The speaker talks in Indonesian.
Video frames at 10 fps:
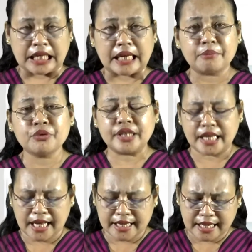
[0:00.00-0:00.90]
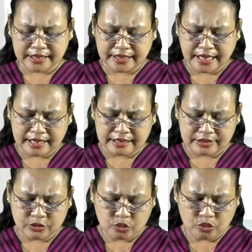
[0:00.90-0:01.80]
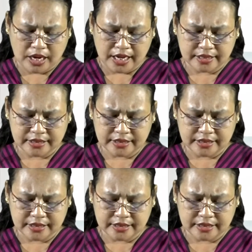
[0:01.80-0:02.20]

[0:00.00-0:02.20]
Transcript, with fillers: Namun di ayat yang kedua,